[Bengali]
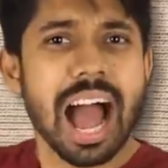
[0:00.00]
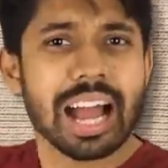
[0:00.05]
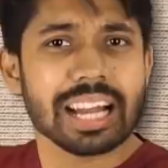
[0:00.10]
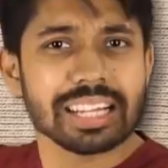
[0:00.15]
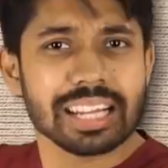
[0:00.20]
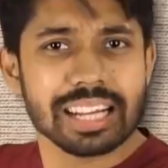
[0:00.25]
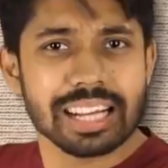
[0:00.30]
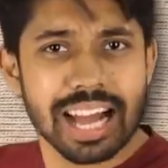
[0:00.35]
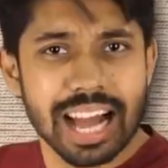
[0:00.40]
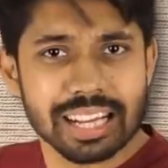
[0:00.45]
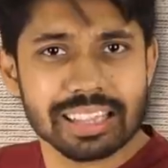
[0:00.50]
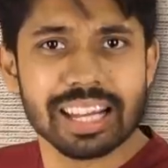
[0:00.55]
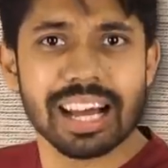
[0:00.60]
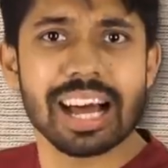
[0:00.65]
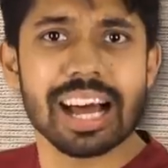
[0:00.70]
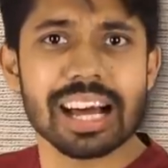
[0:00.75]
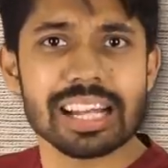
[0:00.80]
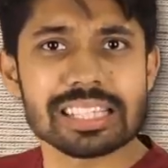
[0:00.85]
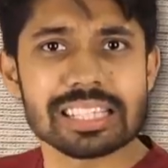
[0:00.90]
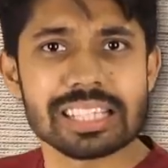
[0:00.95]
একটা
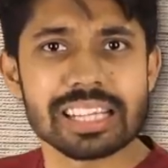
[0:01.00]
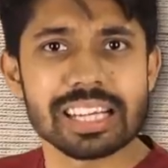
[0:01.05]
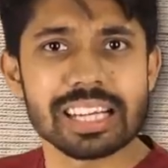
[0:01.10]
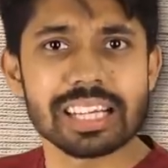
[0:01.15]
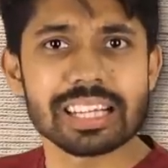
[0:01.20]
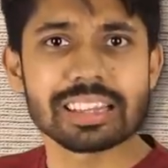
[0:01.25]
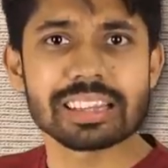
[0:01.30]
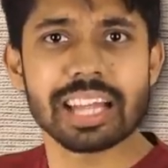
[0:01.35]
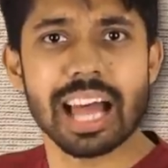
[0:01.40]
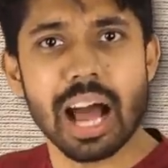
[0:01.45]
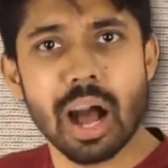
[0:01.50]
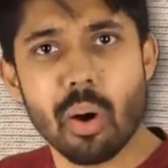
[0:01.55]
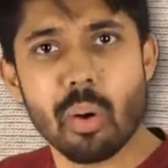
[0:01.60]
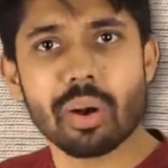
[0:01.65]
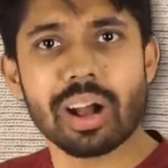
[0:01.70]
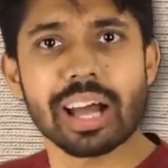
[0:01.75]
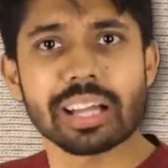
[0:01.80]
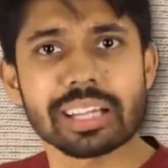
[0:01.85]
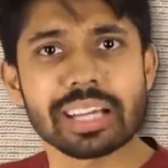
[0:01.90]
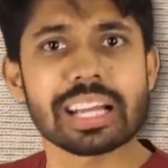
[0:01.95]
গাধা আছে তাও
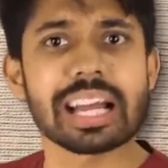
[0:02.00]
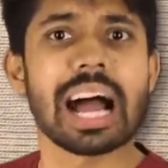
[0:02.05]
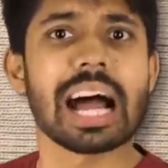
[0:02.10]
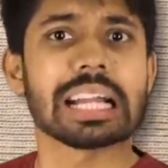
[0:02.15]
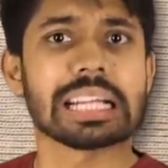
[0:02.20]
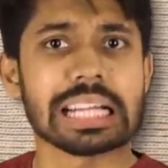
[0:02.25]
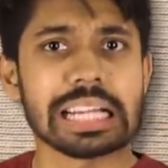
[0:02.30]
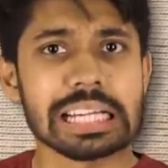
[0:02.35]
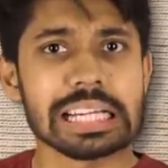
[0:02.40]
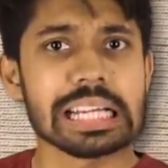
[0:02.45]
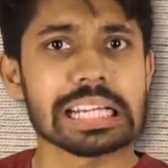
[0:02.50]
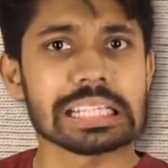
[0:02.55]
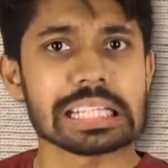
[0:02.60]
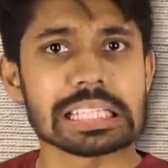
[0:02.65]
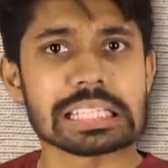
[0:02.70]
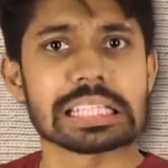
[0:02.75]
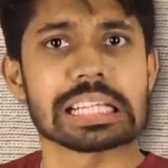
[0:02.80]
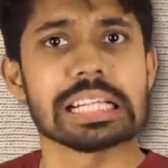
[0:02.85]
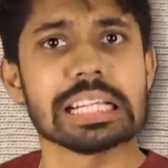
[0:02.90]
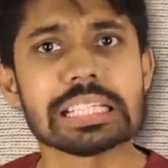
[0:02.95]
গাধাকে হাঁটিয়ে নিয়ে
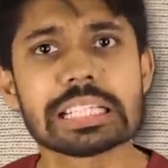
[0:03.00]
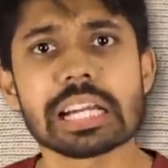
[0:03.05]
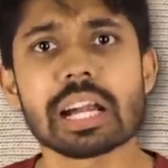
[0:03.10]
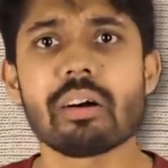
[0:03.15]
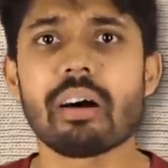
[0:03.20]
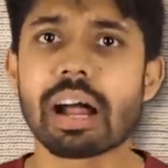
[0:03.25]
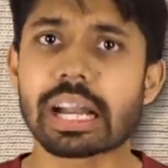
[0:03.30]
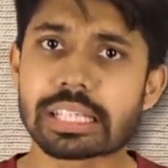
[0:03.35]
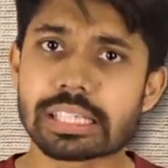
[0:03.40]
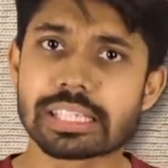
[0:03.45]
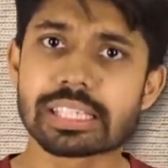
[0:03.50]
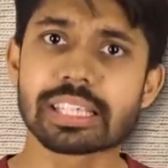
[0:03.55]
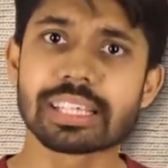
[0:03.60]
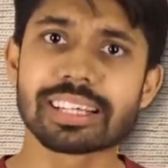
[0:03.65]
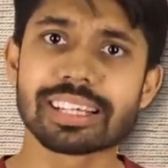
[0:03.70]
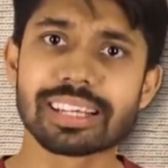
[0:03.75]
যাচ্ছে নিজেরাও হাঁটছে